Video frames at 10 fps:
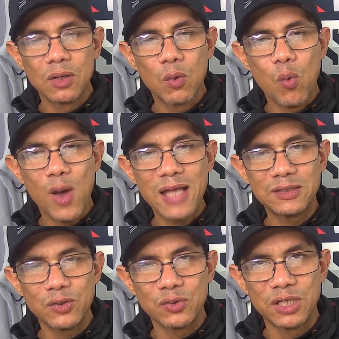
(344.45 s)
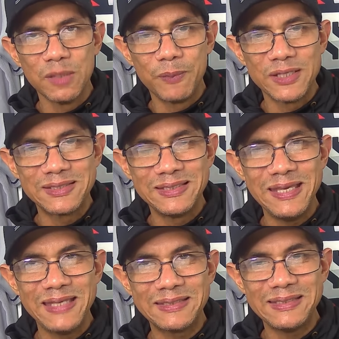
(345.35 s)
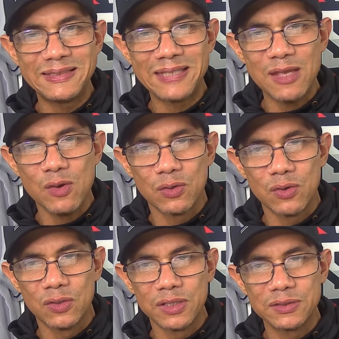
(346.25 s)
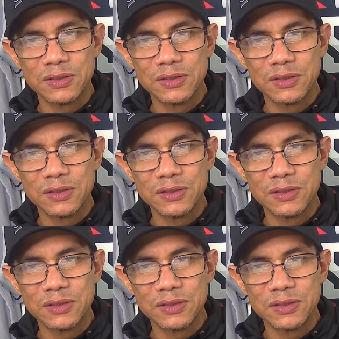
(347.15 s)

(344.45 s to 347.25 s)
4 triples, 16 honrones.